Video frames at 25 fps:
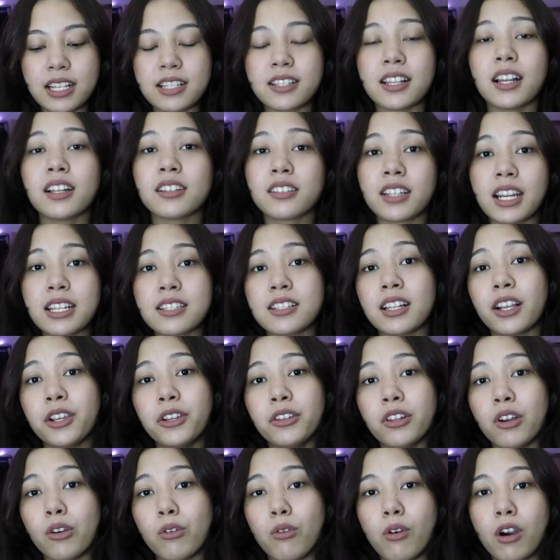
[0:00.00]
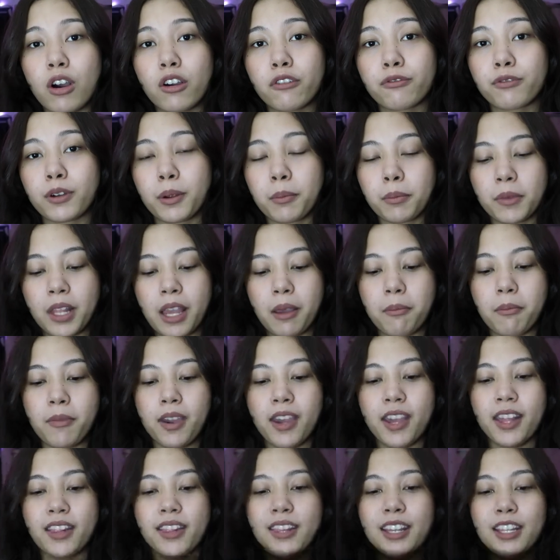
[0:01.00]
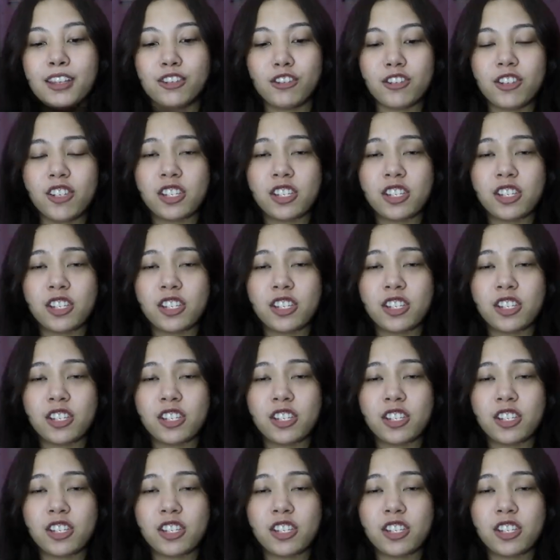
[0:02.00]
Isang dress lang yung nakuha ko from them and eto